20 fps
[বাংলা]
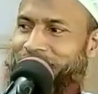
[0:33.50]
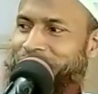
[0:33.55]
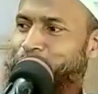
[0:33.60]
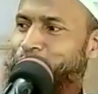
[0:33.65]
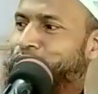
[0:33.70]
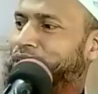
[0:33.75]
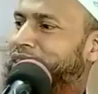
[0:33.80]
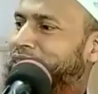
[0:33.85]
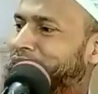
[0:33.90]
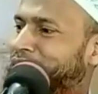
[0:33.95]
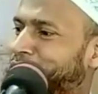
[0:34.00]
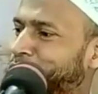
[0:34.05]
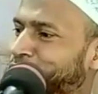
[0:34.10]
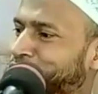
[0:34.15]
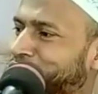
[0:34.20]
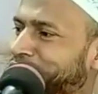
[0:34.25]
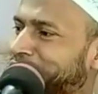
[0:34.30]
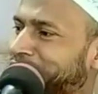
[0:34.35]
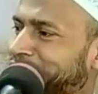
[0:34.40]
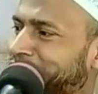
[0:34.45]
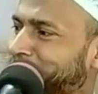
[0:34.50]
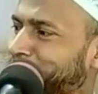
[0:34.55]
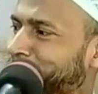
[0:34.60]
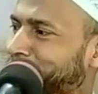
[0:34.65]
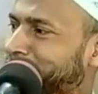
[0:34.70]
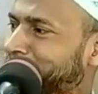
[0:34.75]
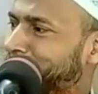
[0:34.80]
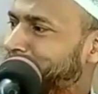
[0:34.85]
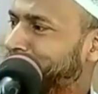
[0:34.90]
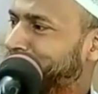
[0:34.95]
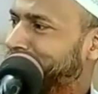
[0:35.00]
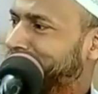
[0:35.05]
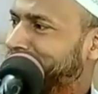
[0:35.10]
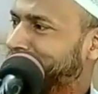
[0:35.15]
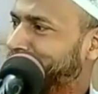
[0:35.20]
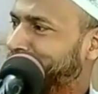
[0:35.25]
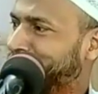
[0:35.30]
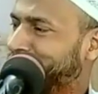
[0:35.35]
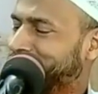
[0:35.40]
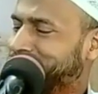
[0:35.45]
হুদাল্লিল মুত্তাকিন বলার পরে কি
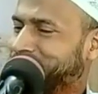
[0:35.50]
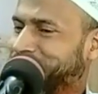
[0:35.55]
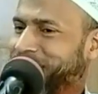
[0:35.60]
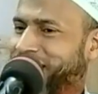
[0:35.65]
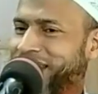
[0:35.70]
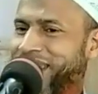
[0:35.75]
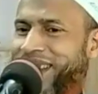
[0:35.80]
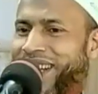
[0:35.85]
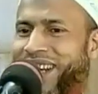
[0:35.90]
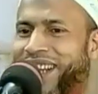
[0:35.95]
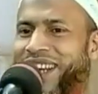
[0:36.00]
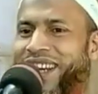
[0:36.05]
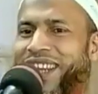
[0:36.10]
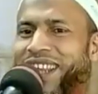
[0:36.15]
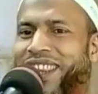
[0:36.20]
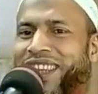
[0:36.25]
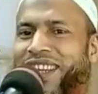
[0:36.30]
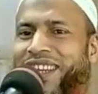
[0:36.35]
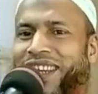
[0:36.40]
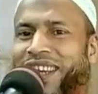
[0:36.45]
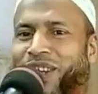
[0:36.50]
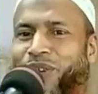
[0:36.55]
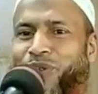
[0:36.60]
বলেছেন আল্লা দিন